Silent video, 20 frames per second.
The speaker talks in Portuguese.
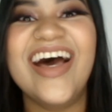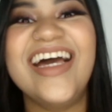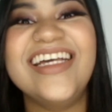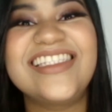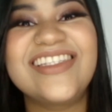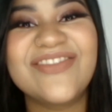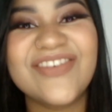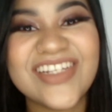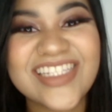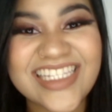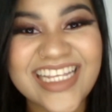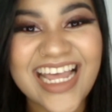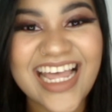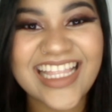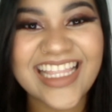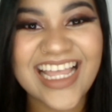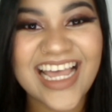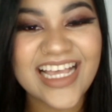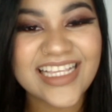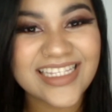Mas se você é
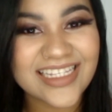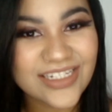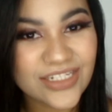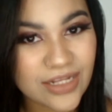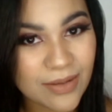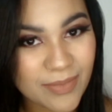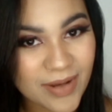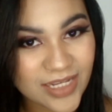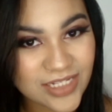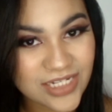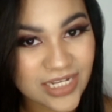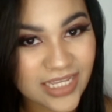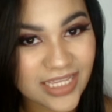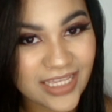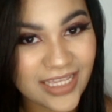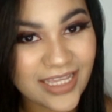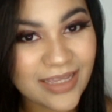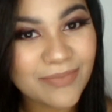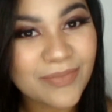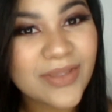dessas, já baixa
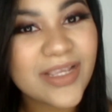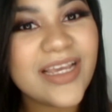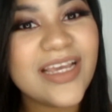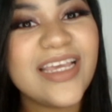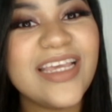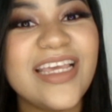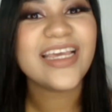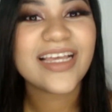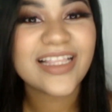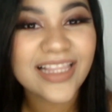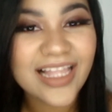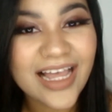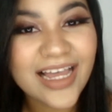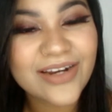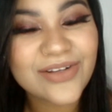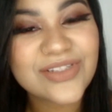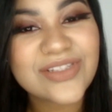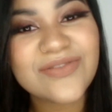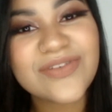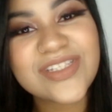aqui. E
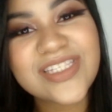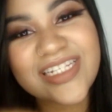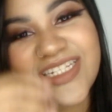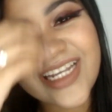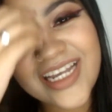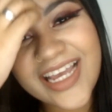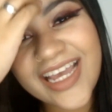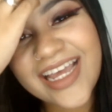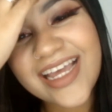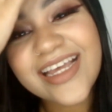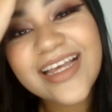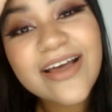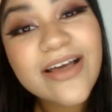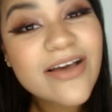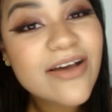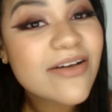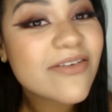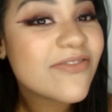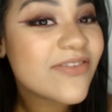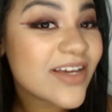claro, se você já quer
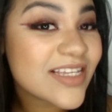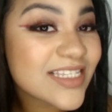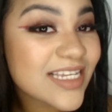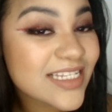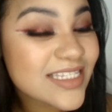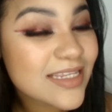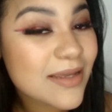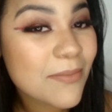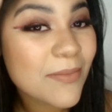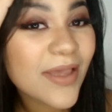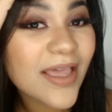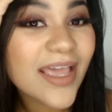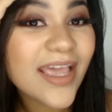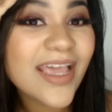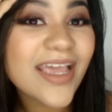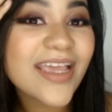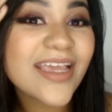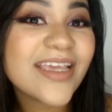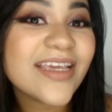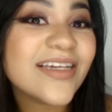fazer essa
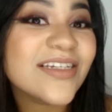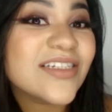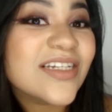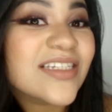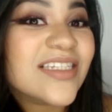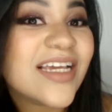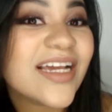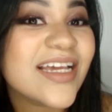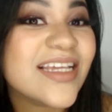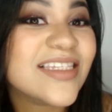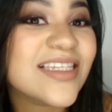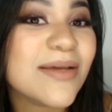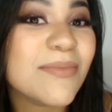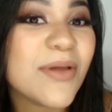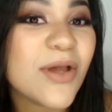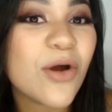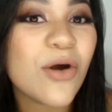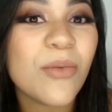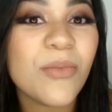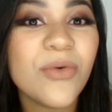make, já só quer
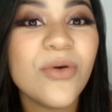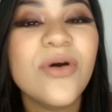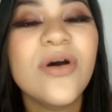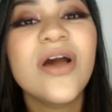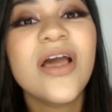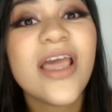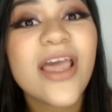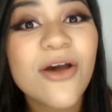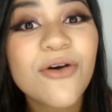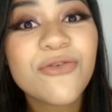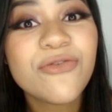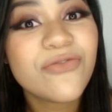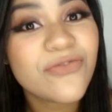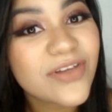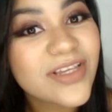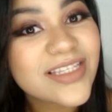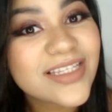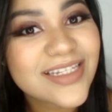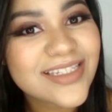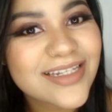saber como eu
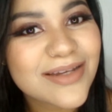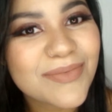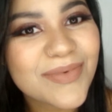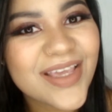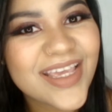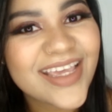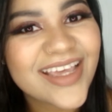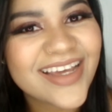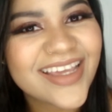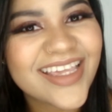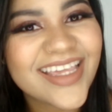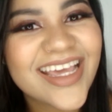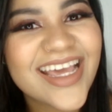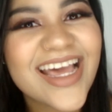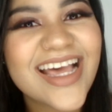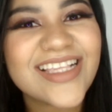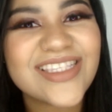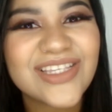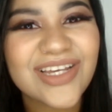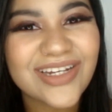fiz essa make aqui,
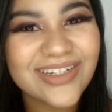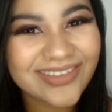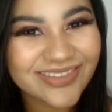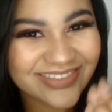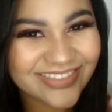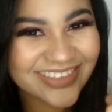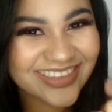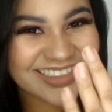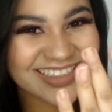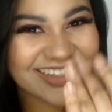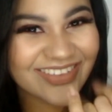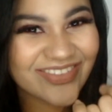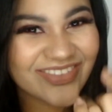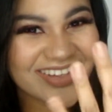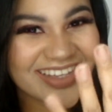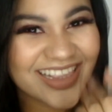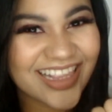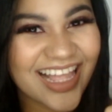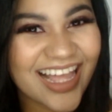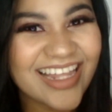é só,
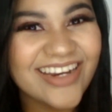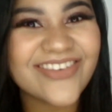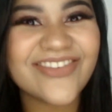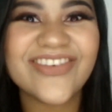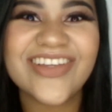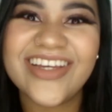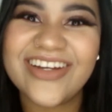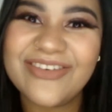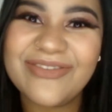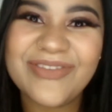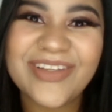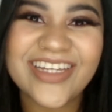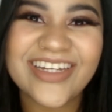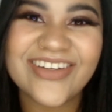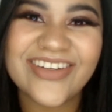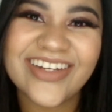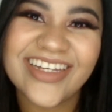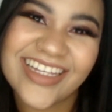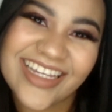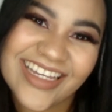claro, vir
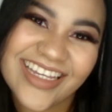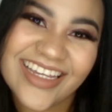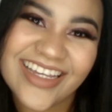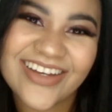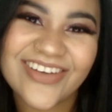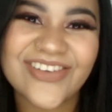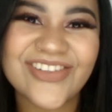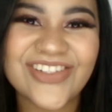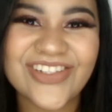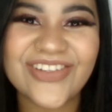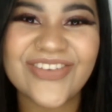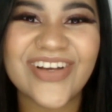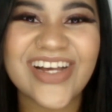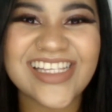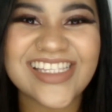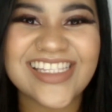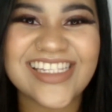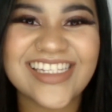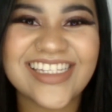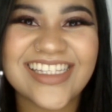comigo e continuar
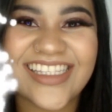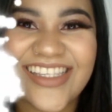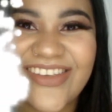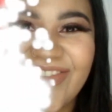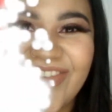assistindo esse